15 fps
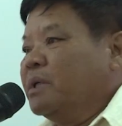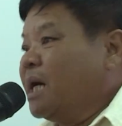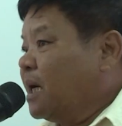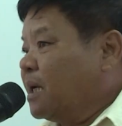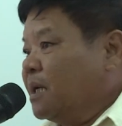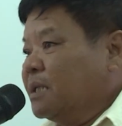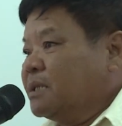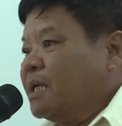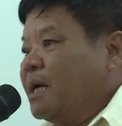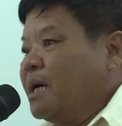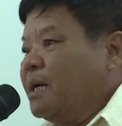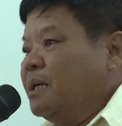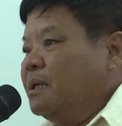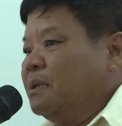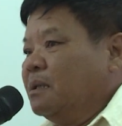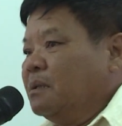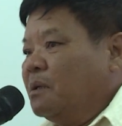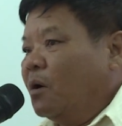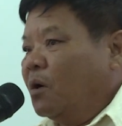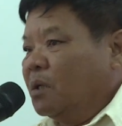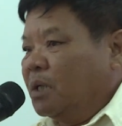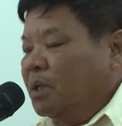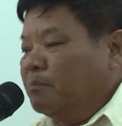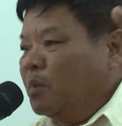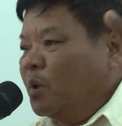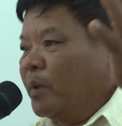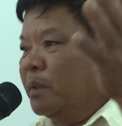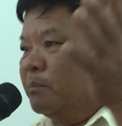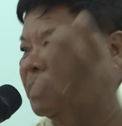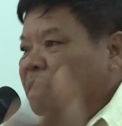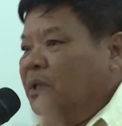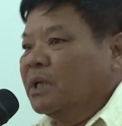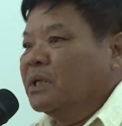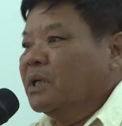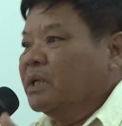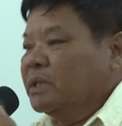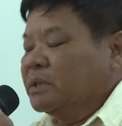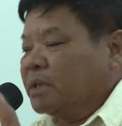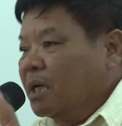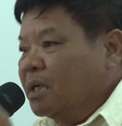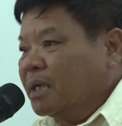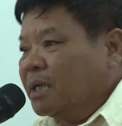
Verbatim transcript: đến môi trường nước phục vụ sản xuất. Ngành chức năng